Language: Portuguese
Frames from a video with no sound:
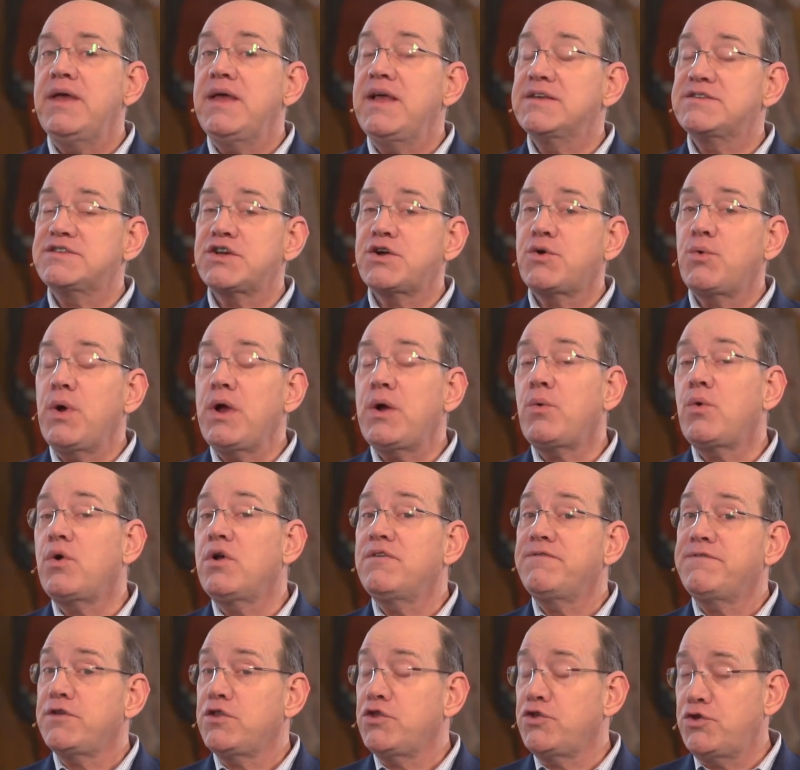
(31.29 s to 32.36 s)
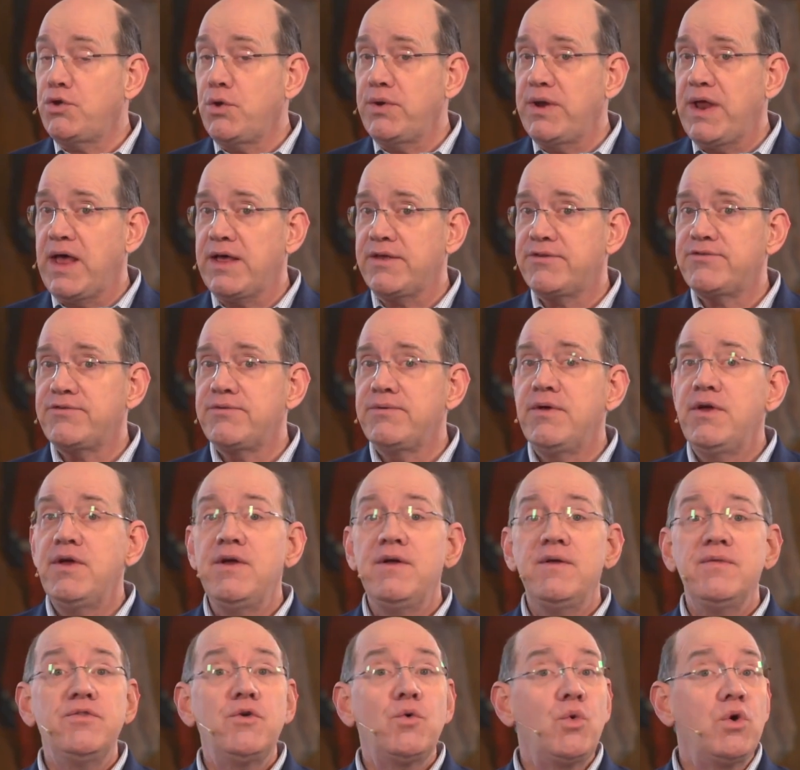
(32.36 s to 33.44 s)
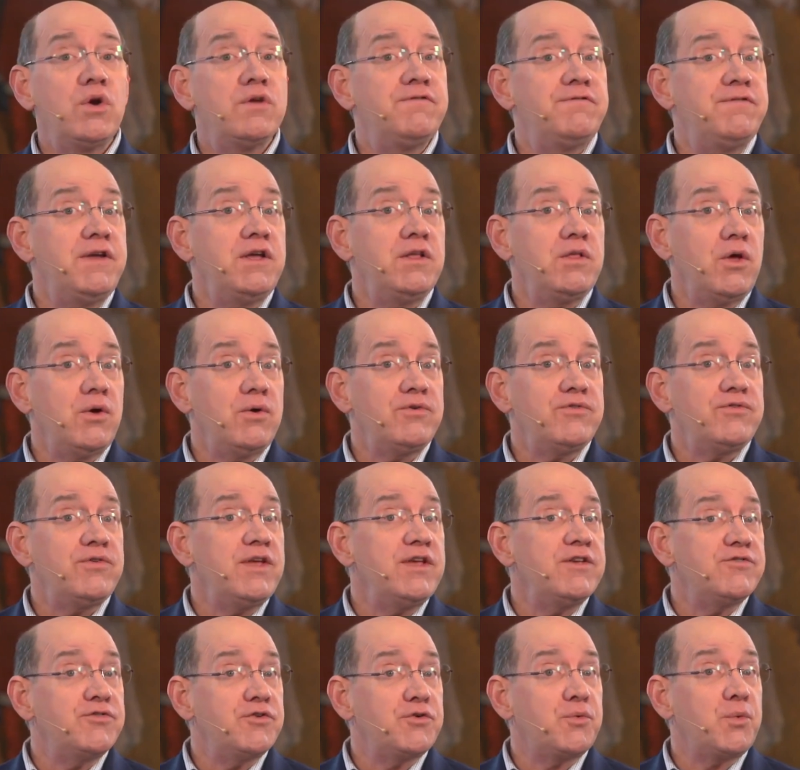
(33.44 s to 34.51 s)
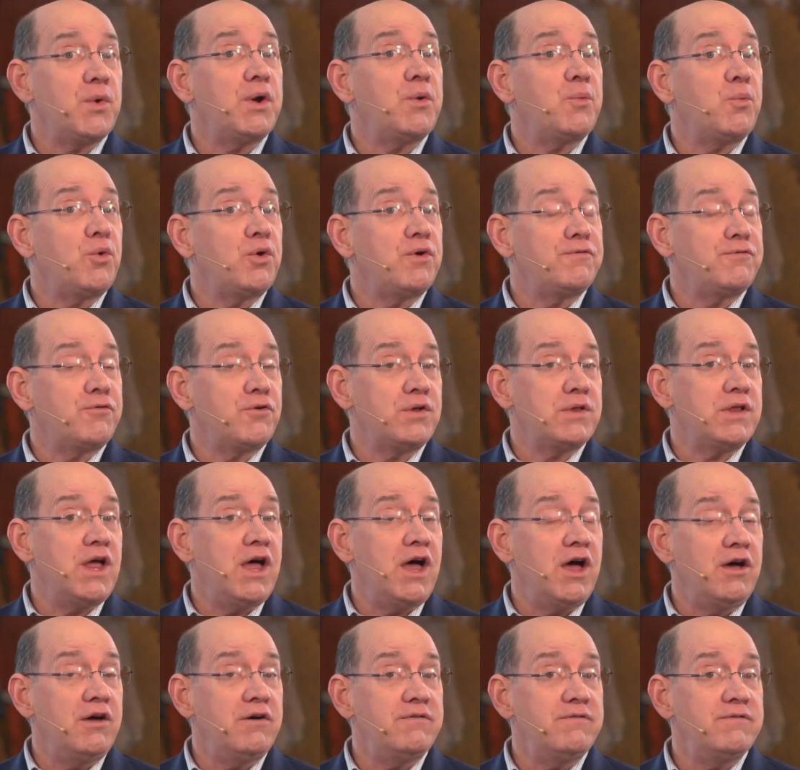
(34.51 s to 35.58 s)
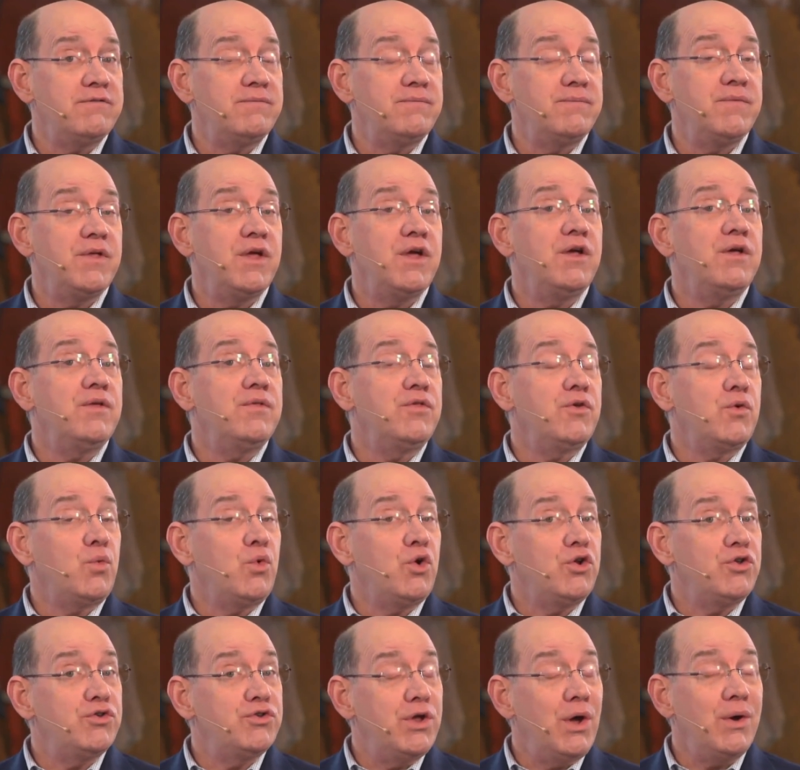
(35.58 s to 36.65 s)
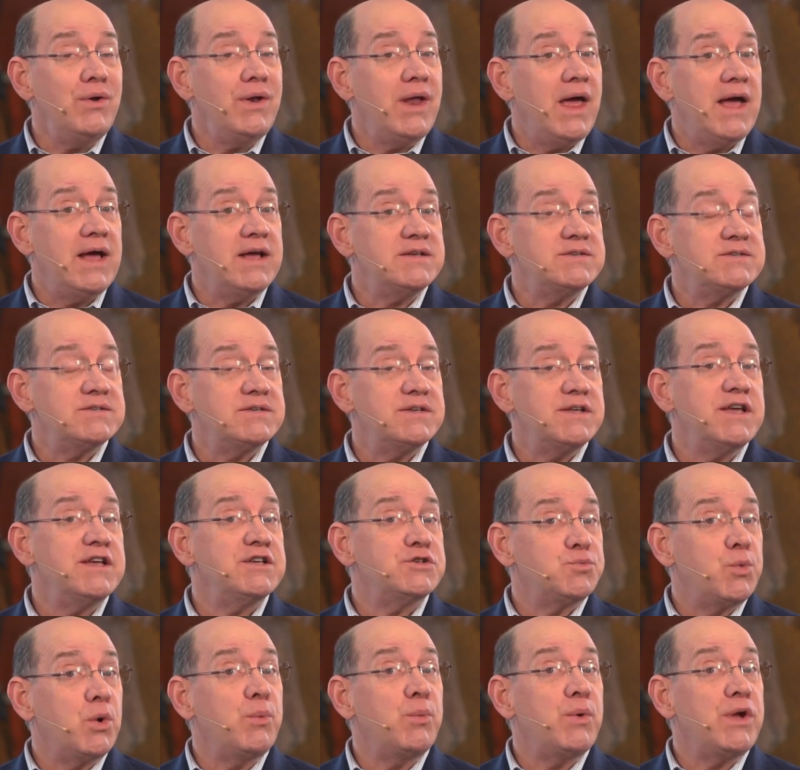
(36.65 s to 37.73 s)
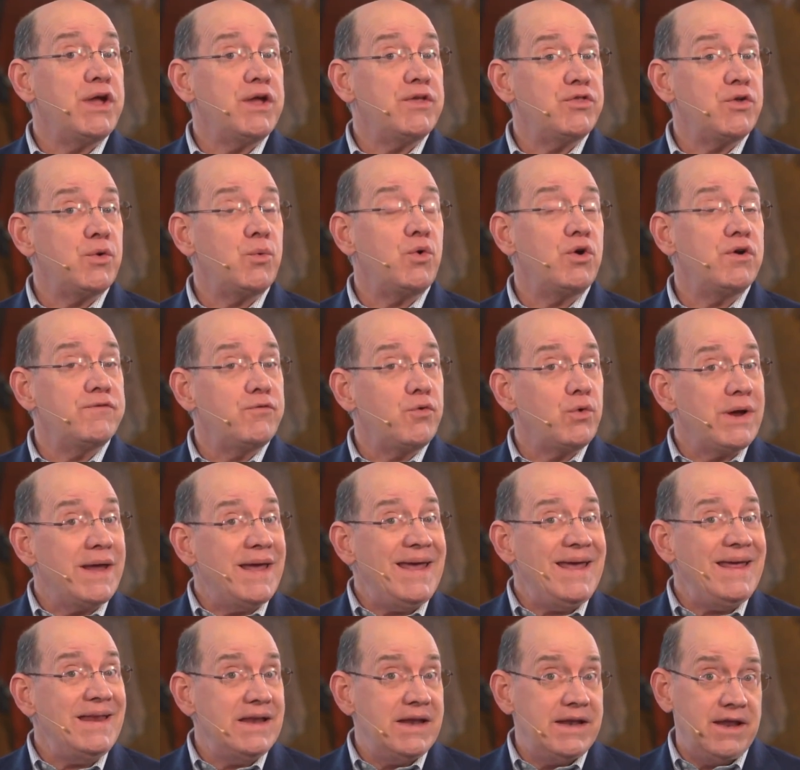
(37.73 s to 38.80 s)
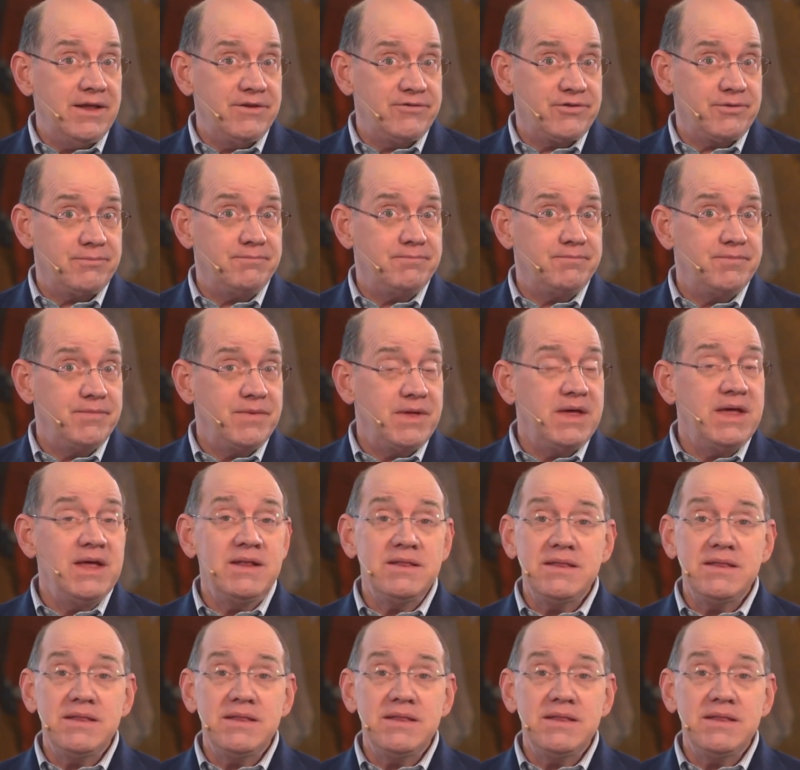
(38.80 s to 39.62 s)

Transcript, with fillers: Vem da palavra grega filedonos. A palavra philos é a palavra grega para amor, a palavra donos é de onde tiramos a palavra hedonismo.